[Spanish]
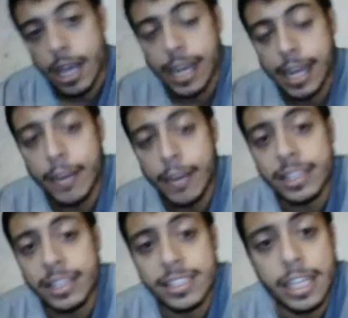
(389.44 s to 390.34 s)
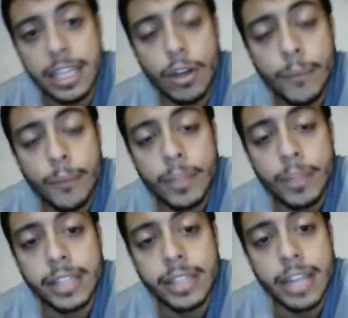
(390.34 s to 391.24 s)
Cada 25
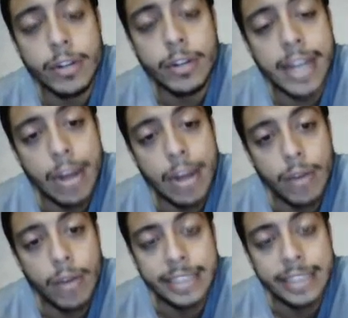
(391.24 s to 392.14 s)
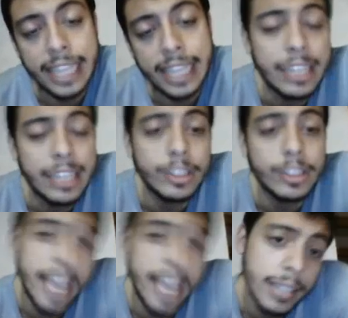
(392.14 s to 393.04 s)
te dan un regalo. Hasta que llegues a los
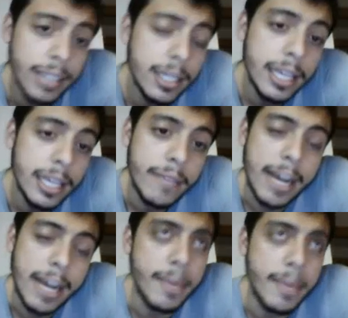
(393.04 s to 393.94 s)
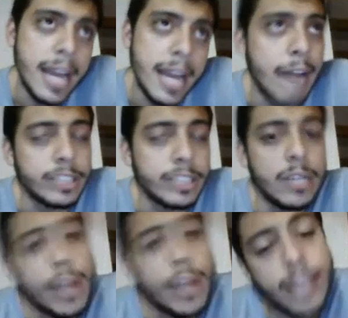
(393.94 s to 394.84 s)
100, va a cambiar a los
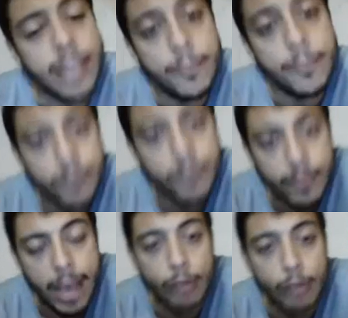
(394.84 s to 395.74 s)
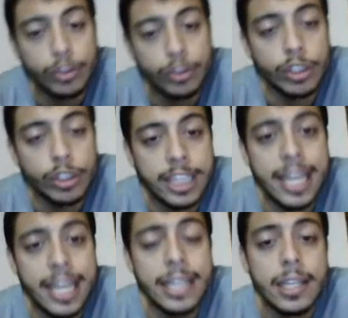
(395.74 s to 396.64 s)
50 anuncios. Ya
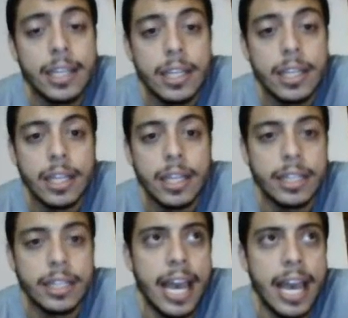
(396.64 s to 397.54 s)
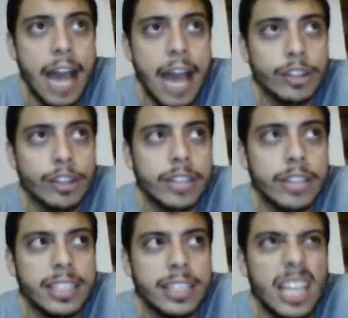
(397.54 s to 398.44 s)
de ahí, de a los
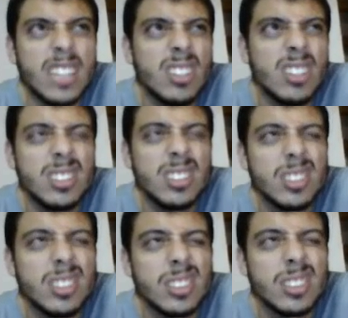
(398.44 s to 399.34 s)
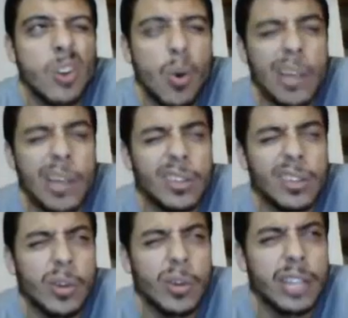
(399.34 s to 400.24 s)
300 o
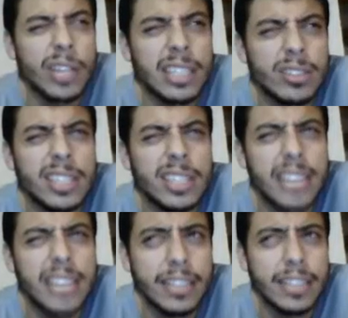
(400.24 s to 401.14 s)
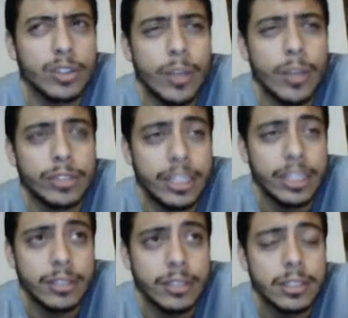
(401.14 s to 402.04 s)
no, cuando llegues a los 300 o
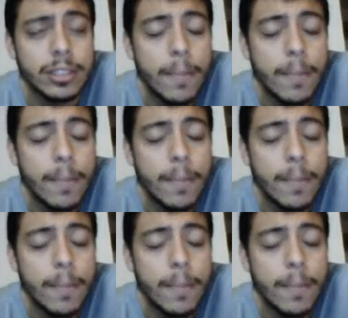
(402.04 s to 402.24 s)
400,